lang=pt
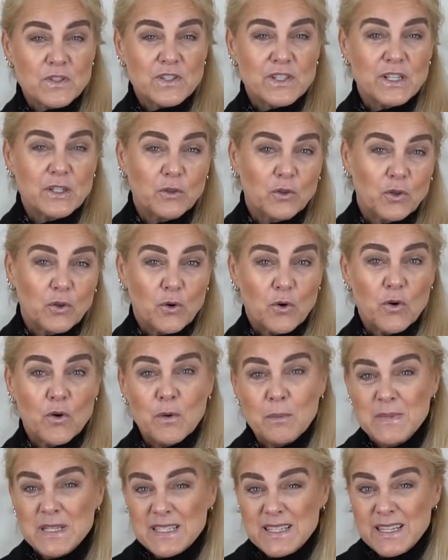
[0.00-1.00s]

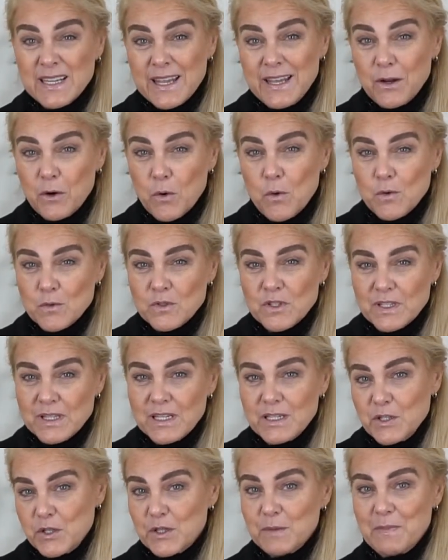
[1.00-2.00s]
sintomas e que
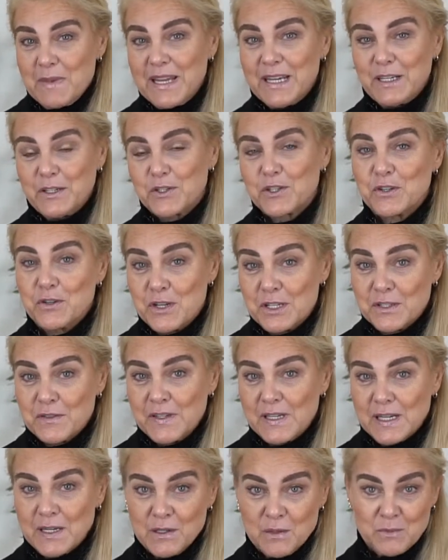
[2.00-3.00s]
constantemente nós
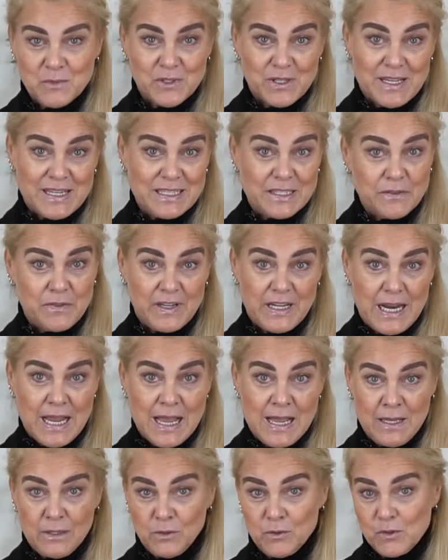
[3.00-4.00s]
ficamos
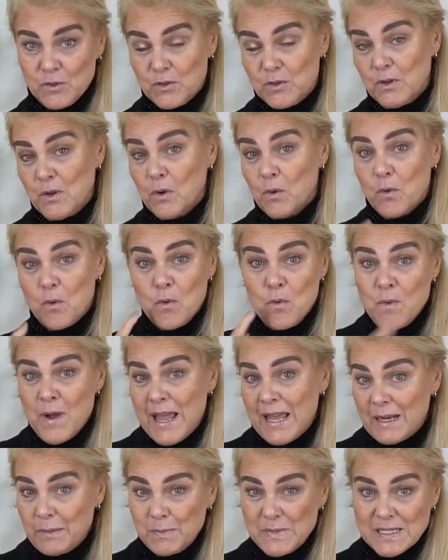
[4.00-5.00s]
resfriados, com
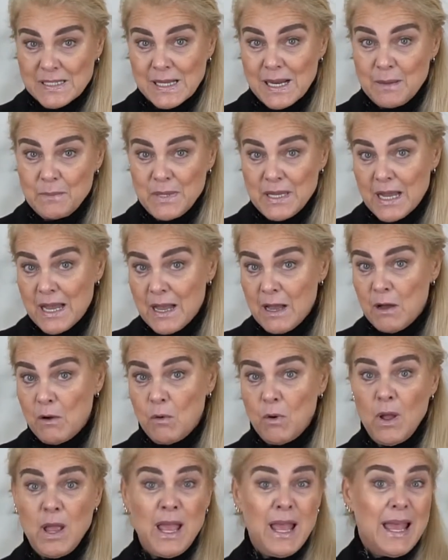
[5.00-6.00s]
herpes
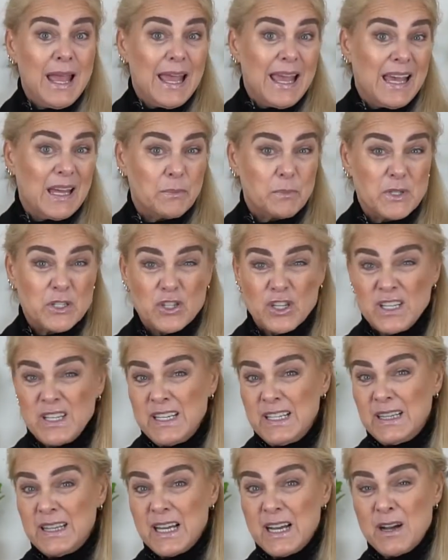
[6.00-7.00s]
labial, herpes
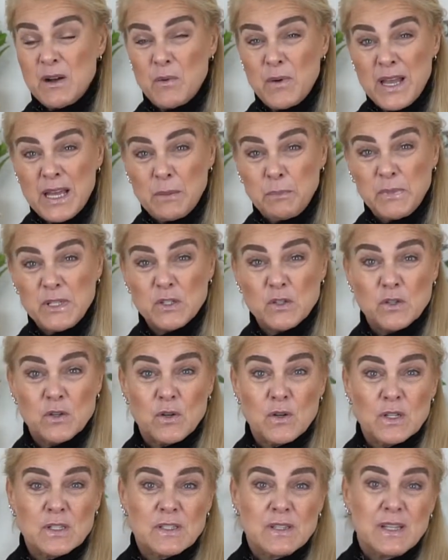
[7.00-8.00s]
genital, herpes
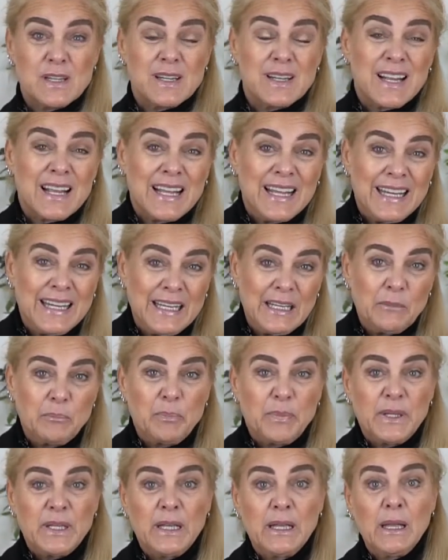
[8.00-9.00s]
zoster,
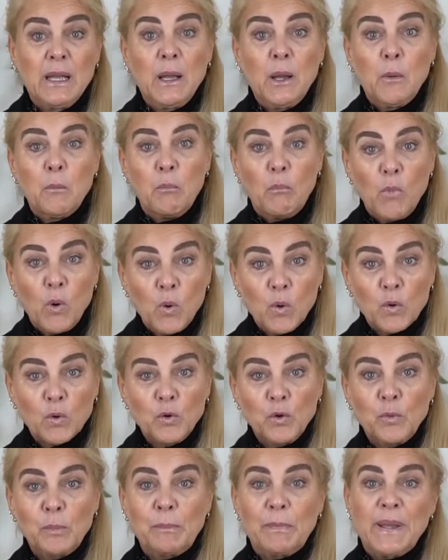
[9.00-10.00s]
gripe,
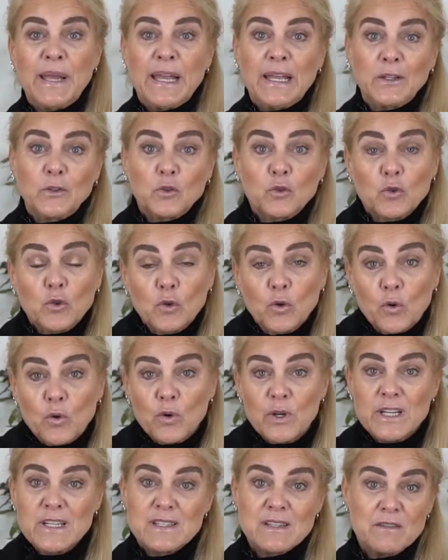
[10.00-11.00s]
muco no peito,
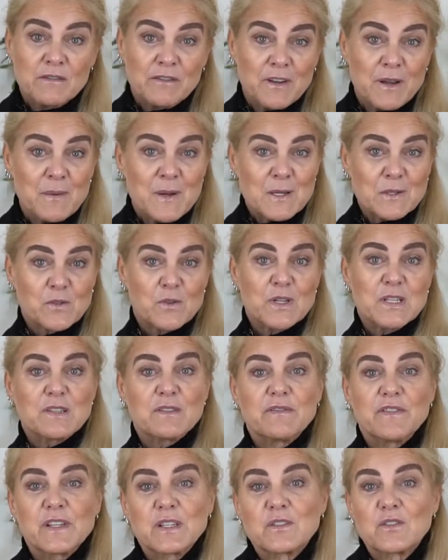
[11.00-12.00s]
dores, inflamações,
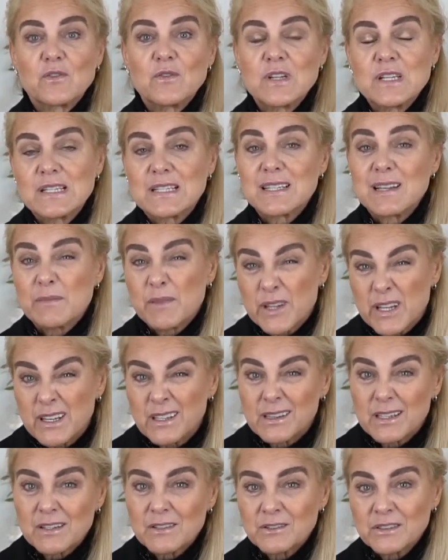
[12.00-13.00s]
infecções, sabe o que
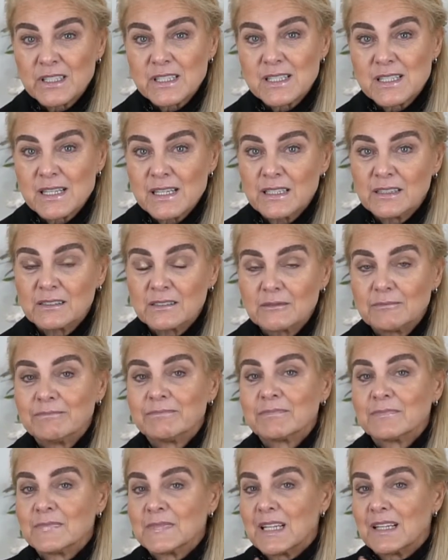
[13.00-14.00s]
está acontecendo?
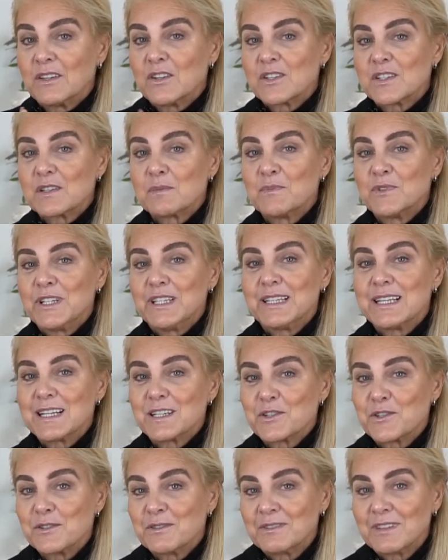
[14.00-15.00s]
nossa
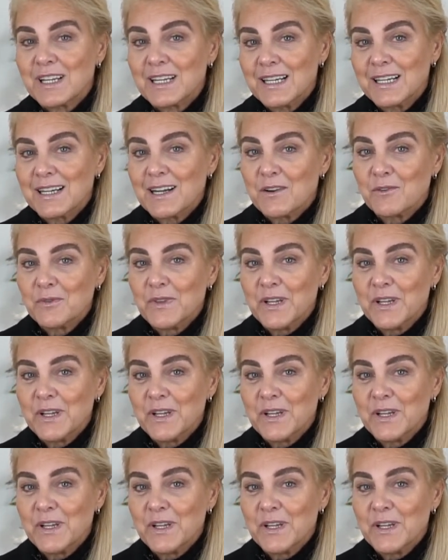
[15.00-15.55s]
imunidade não tá legal